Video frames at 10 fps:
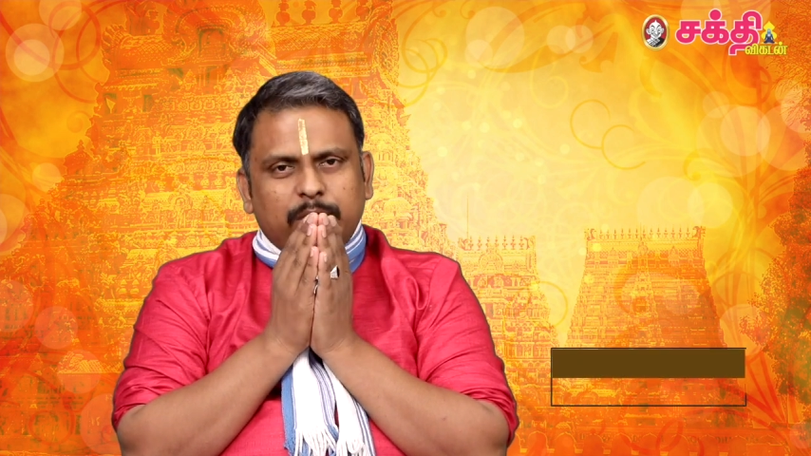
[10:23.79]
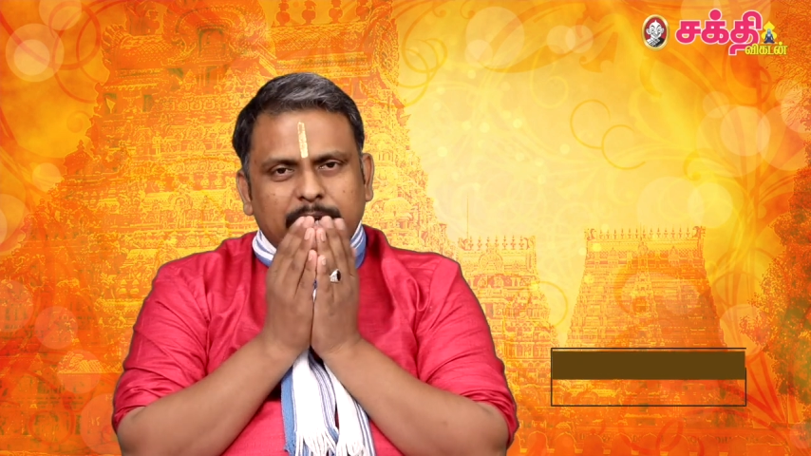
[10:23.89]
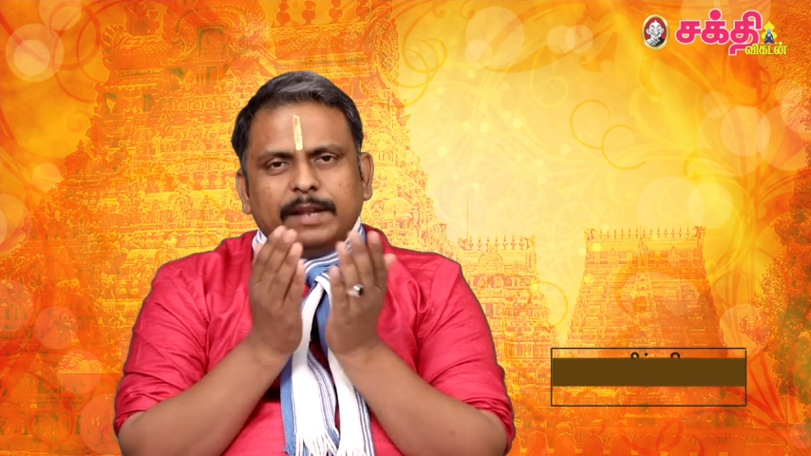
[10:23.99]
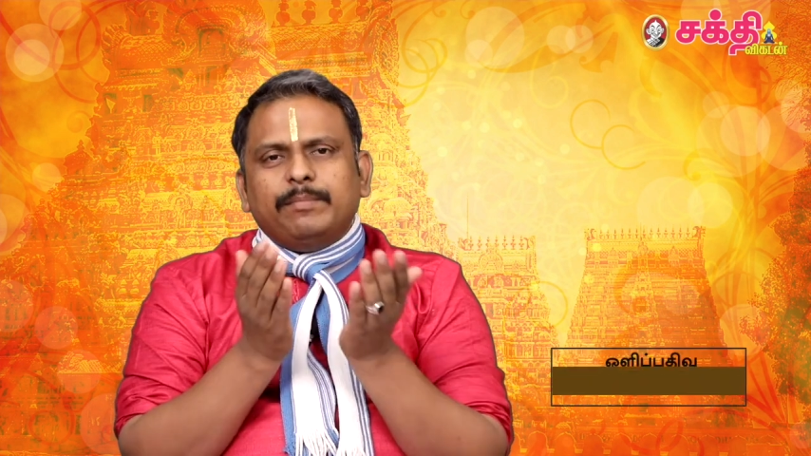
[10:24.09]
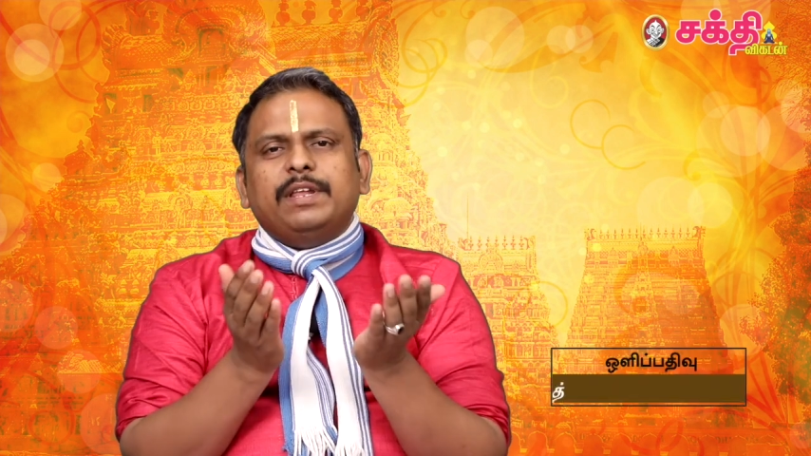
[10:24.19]

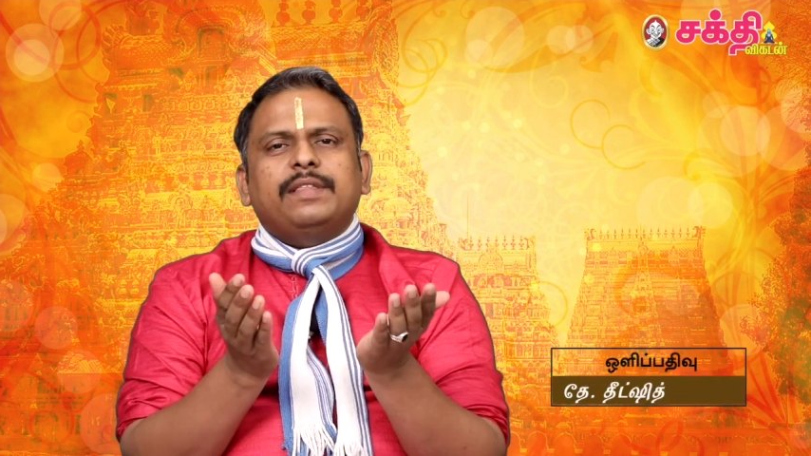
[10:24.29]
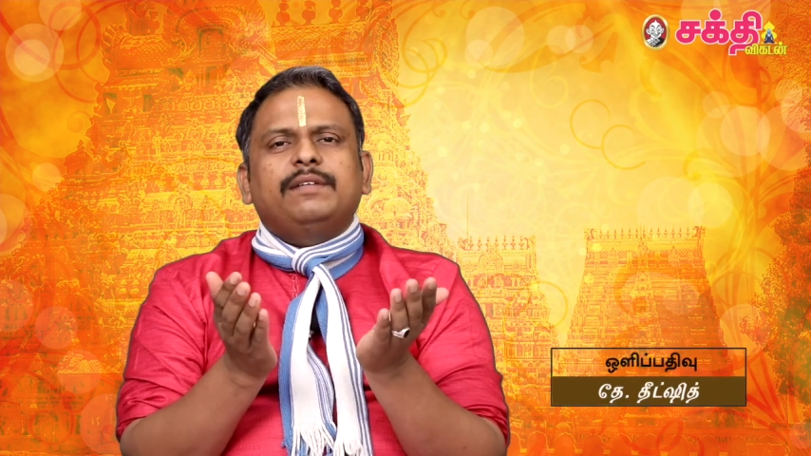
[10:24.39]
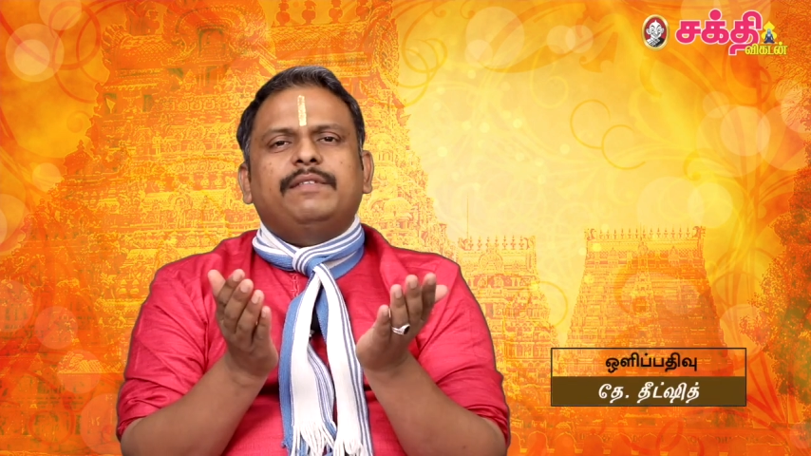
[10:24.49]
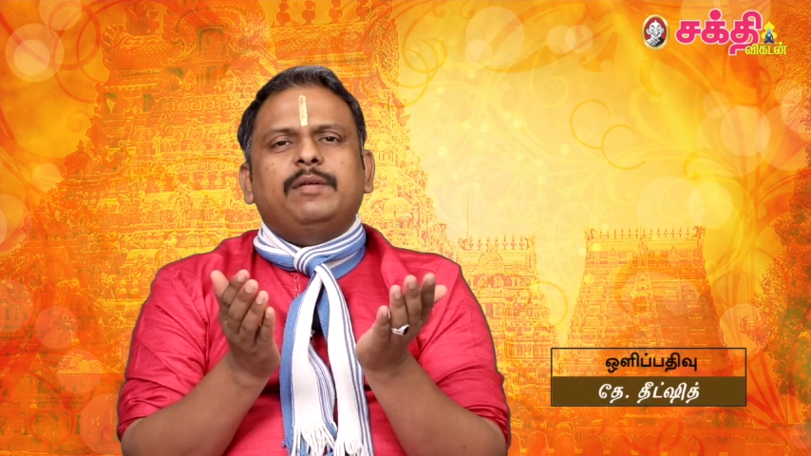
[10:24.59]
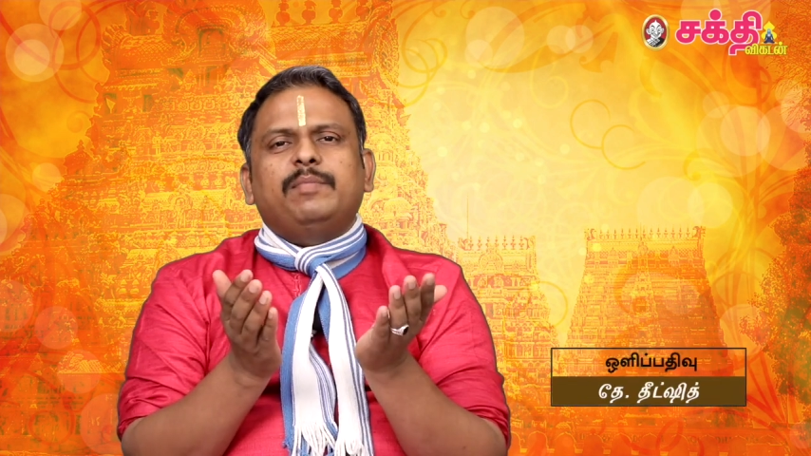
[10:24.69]
உங்களிடம்
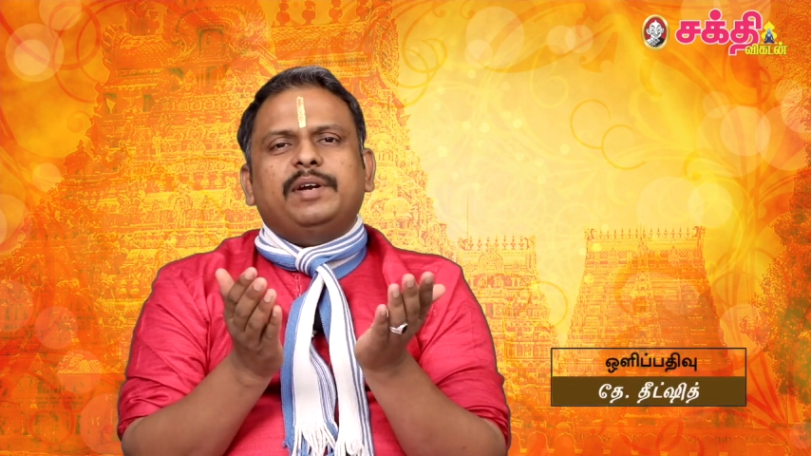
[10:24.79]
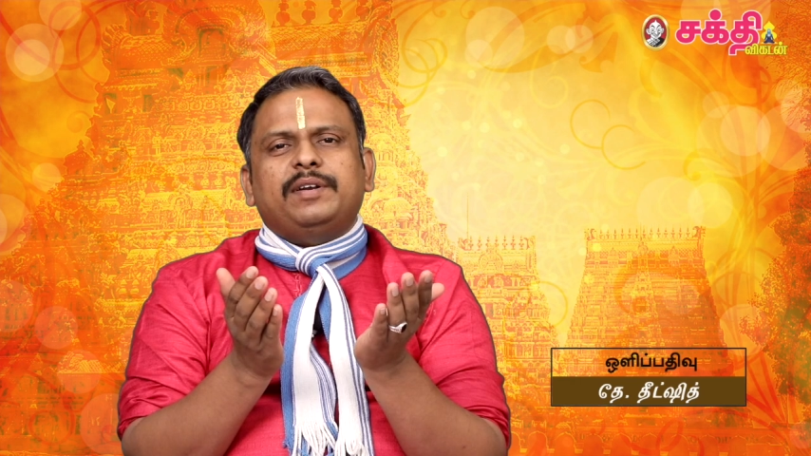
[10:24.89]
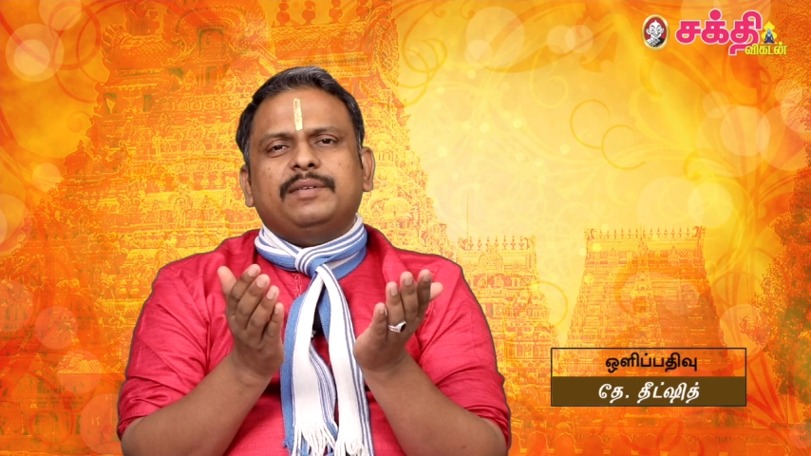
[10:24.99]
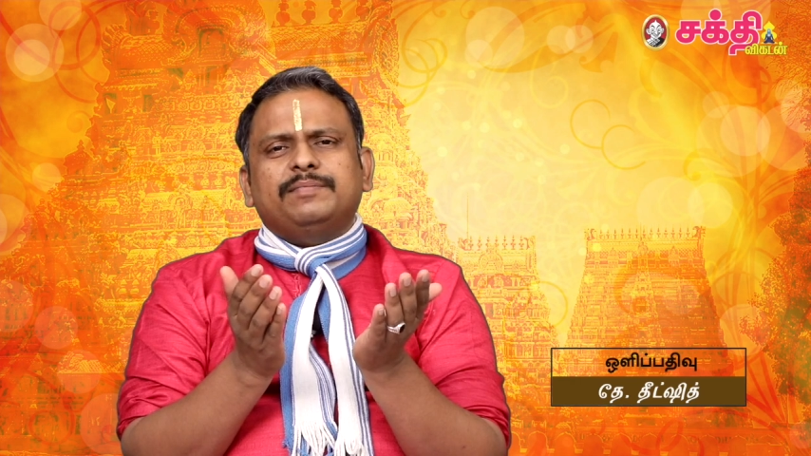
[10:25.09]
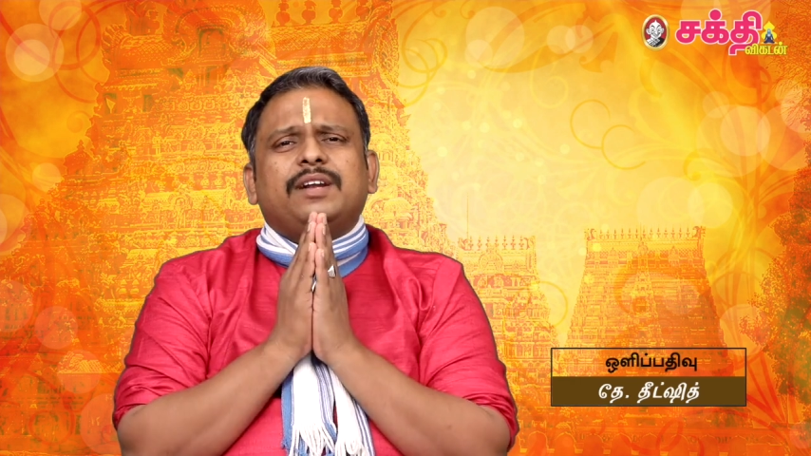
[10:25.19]
இருந்து
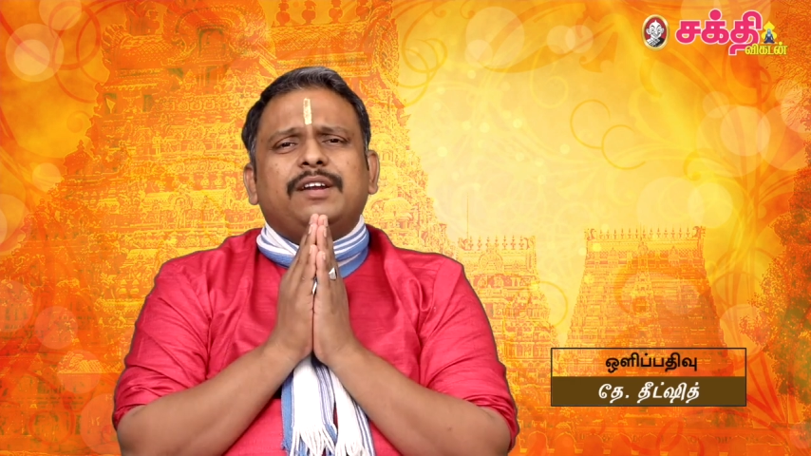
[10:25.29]
விடைபெற்று